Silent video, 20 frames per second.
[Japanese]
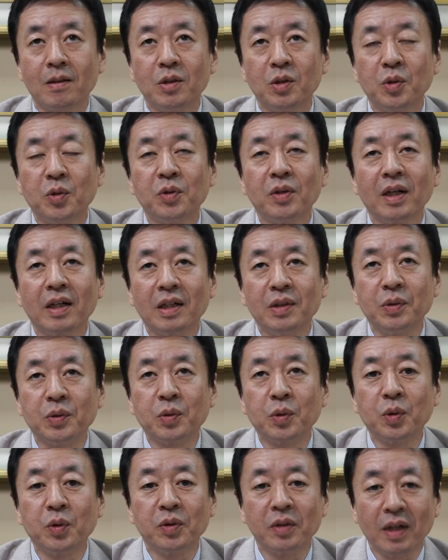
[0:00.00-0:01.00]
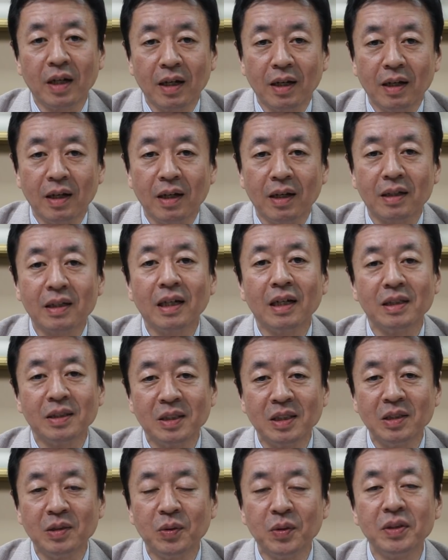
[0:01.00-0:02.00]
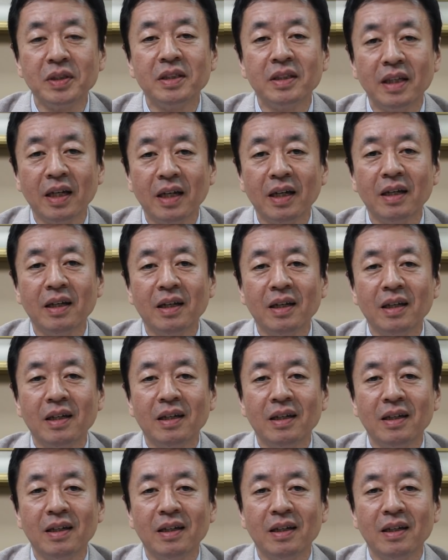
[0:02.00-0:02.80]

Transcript: 世の中のコロナ禍において、